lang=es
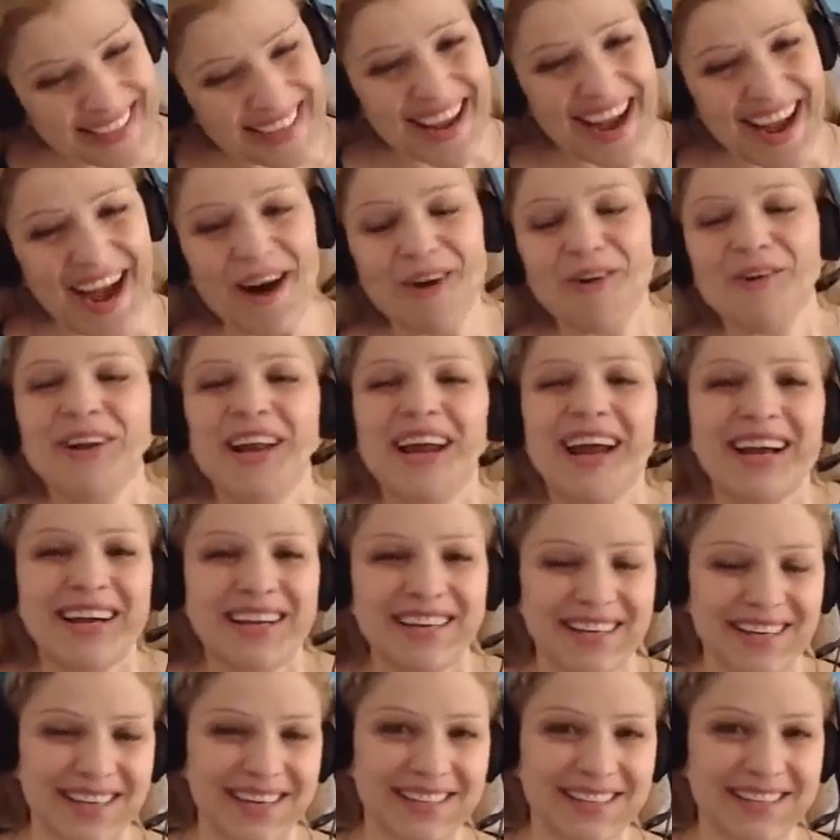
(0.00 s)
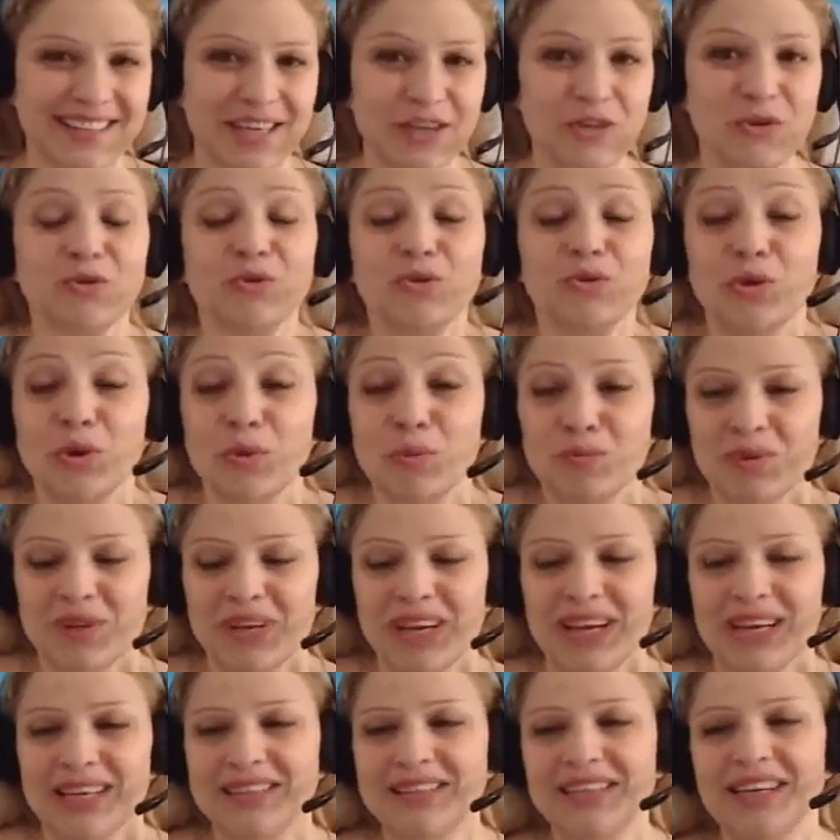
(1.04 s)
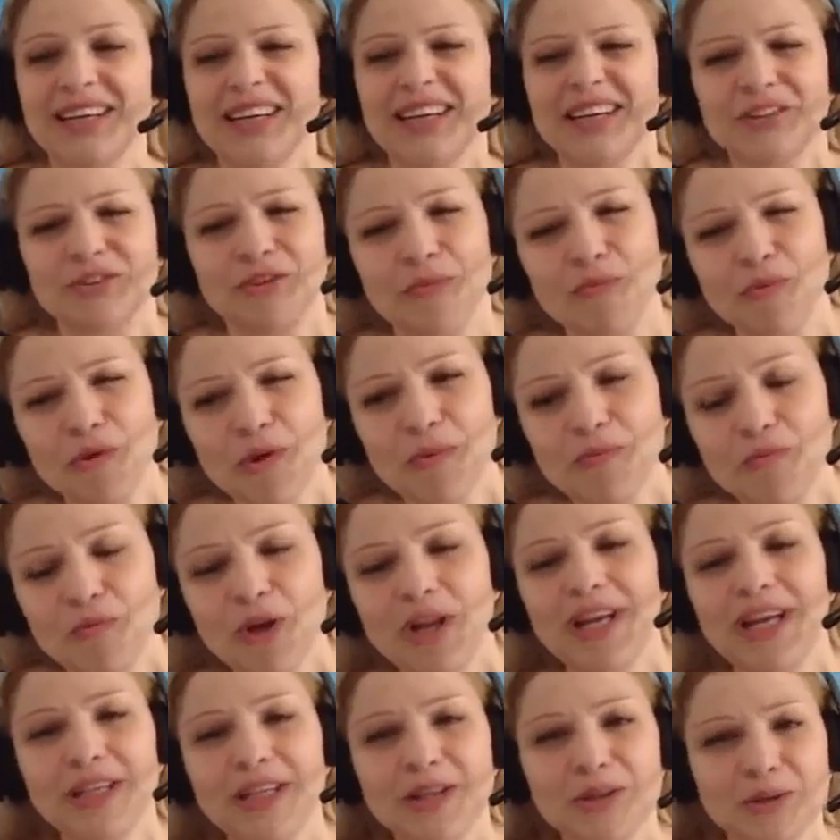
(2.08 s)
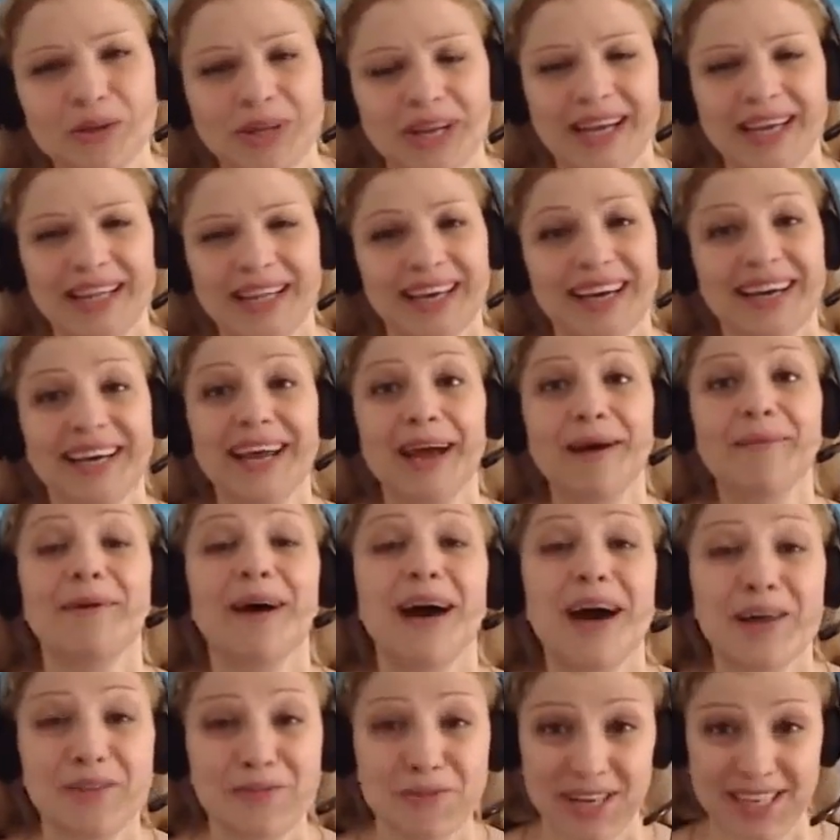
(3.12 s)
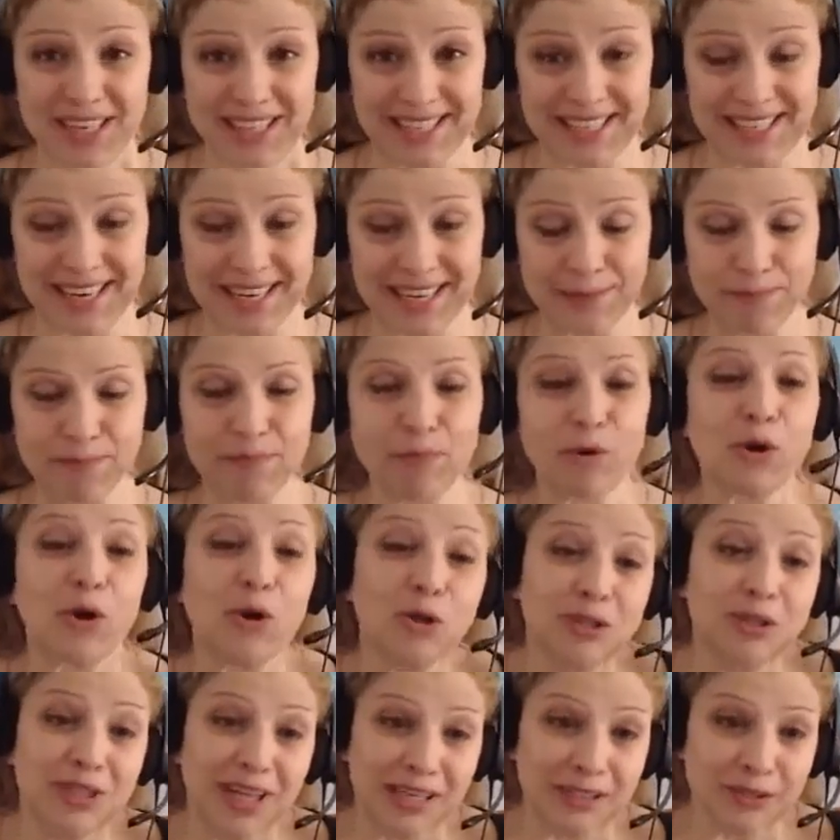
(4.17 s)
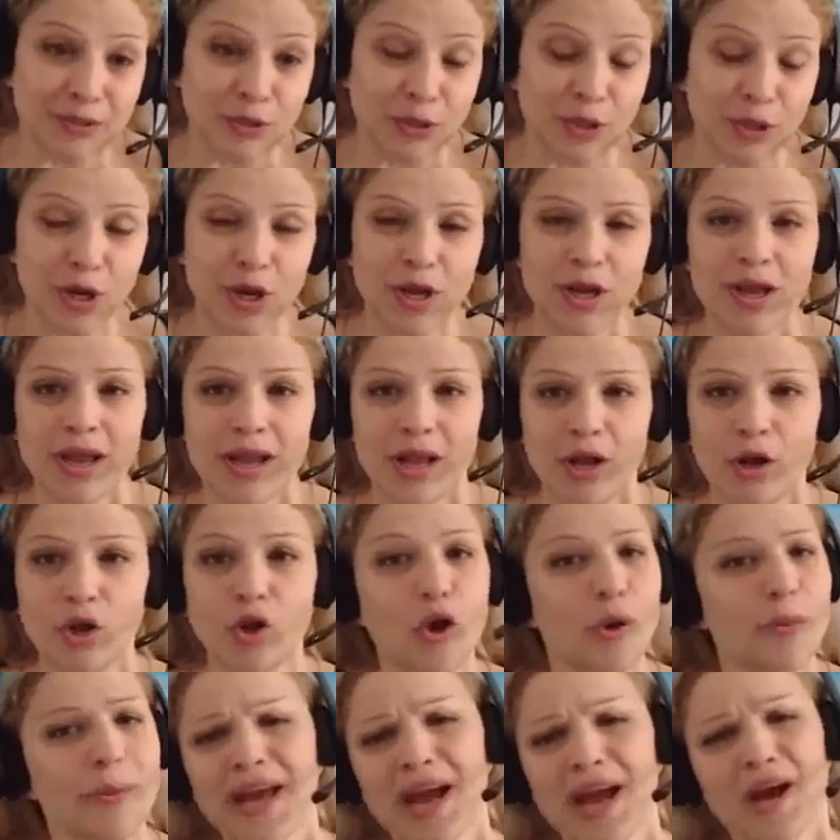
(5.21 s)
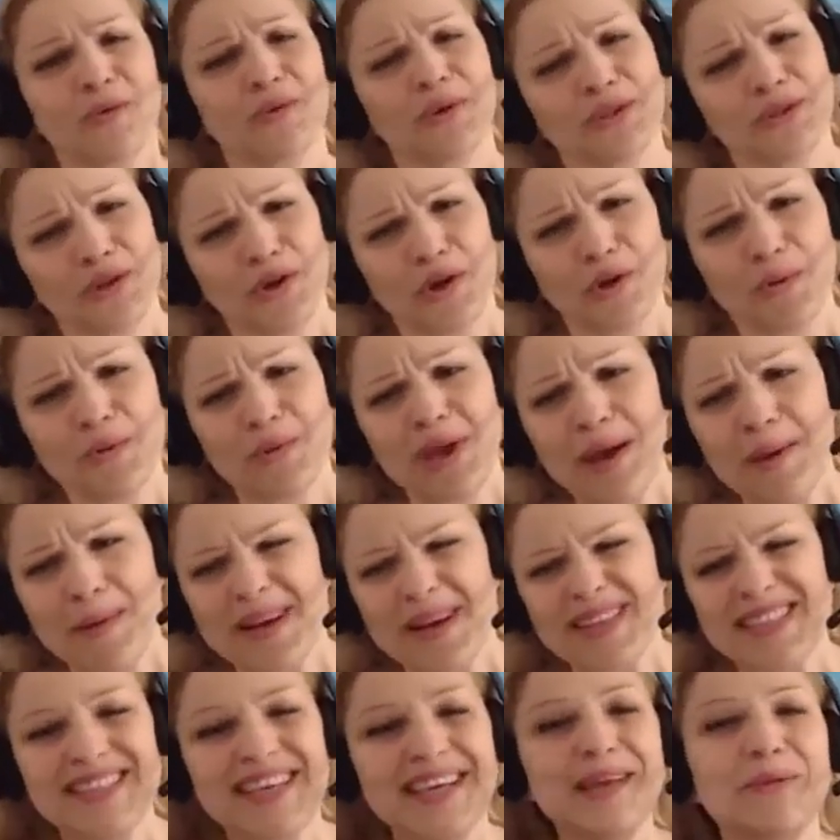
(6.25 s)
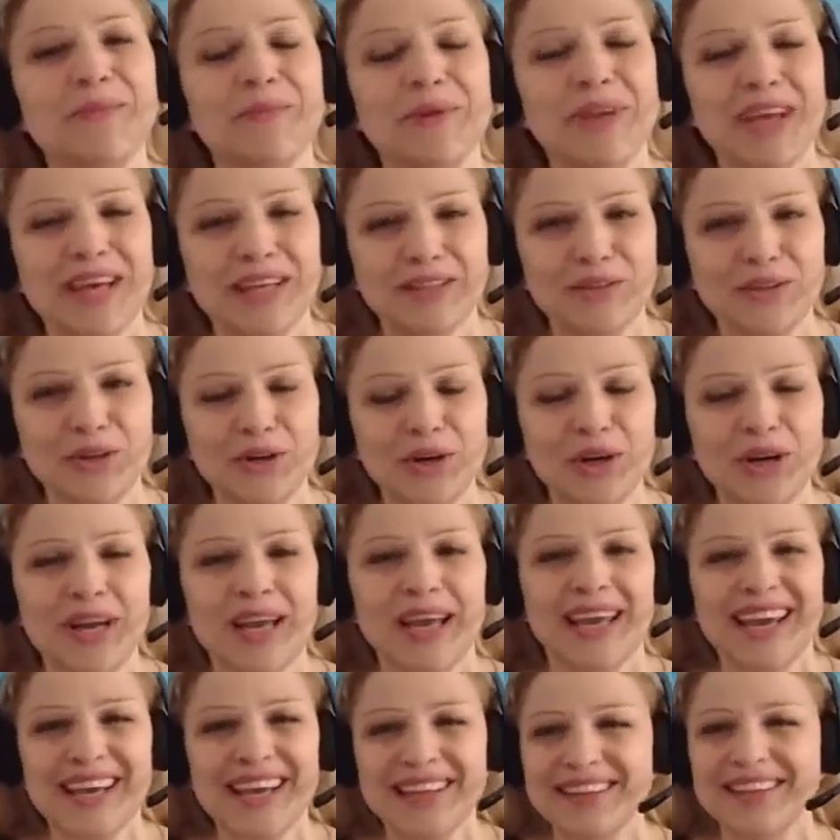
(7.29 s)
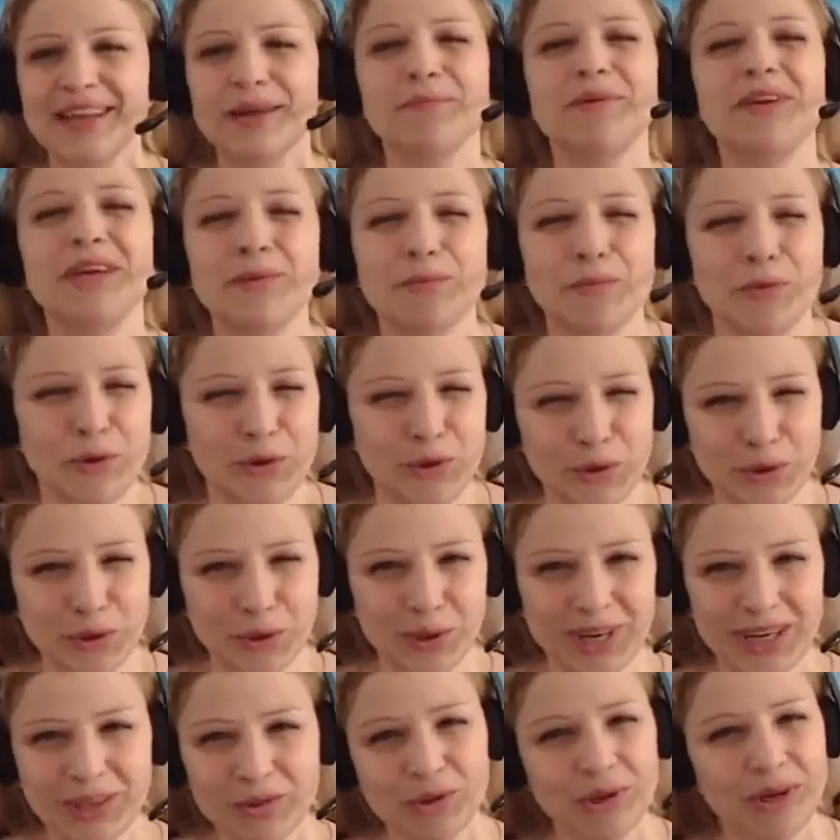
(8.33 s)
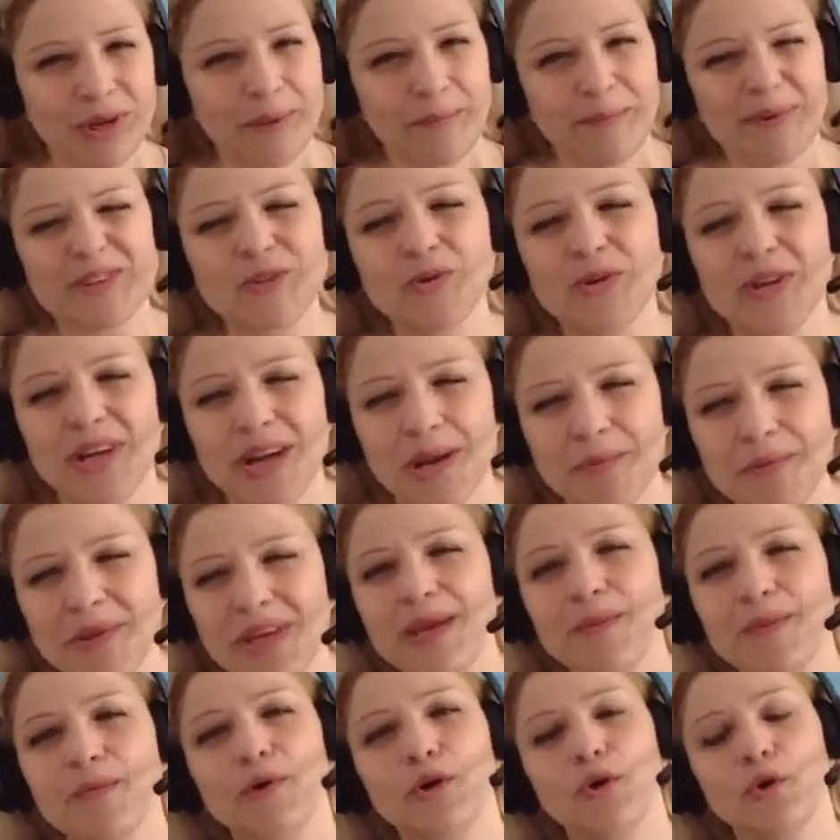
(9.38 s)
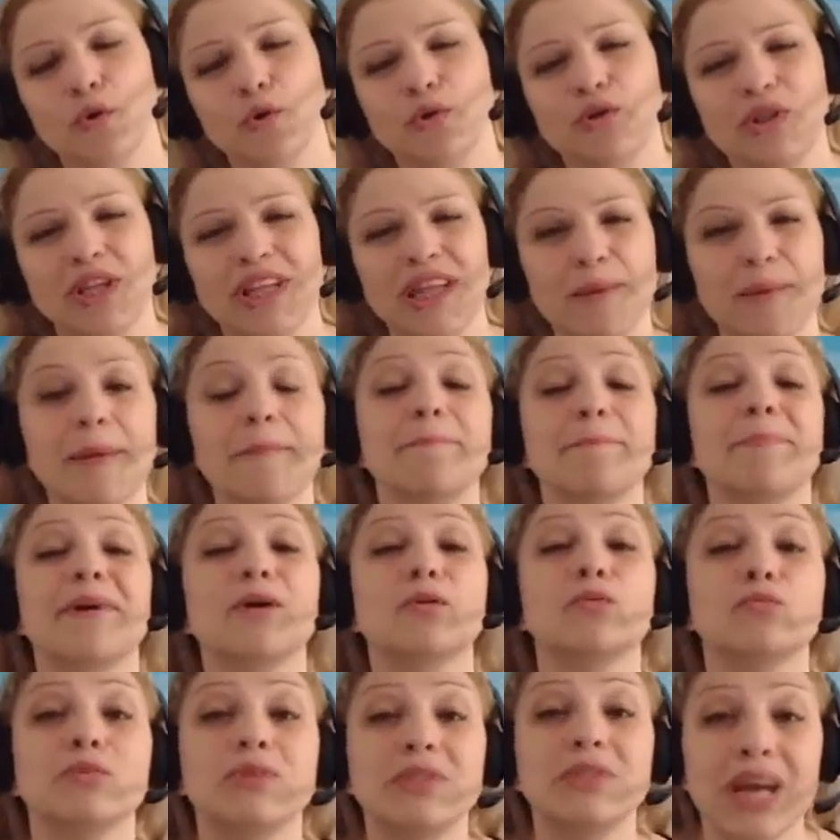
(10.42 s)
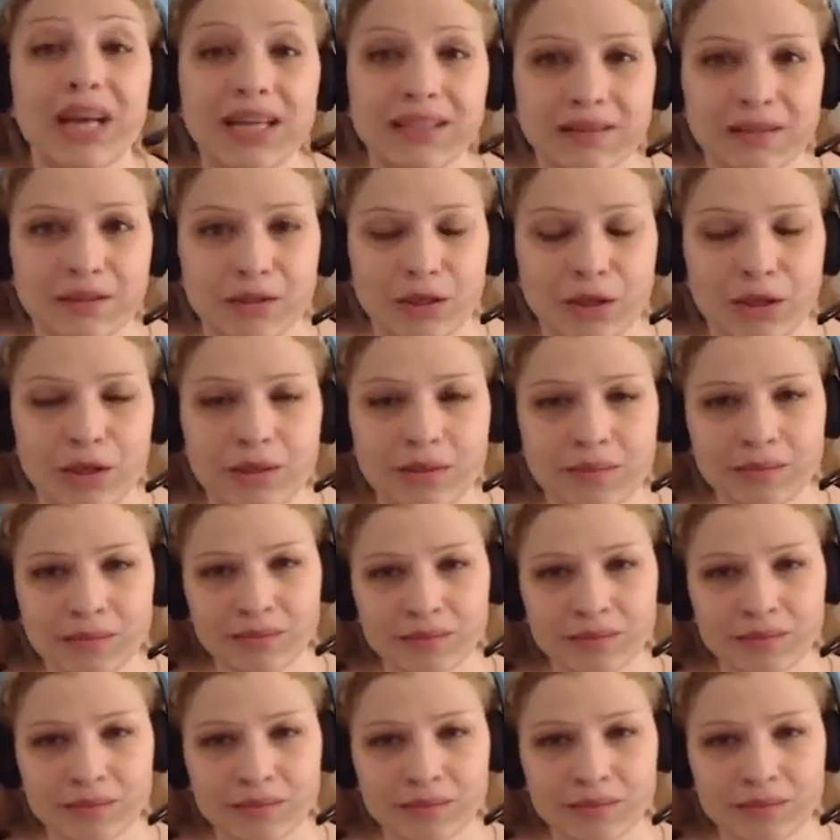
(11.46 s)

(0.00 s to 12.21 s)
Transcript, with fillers: ahora este YouTube tiene esto muy, muy lindo que queda grabado el chat. Por lo tanto, lo veas cuando lo veas, vas a ir viendo este vivo, ¿no? Esto que pasó en el vivo, lo que ustedes van preguntando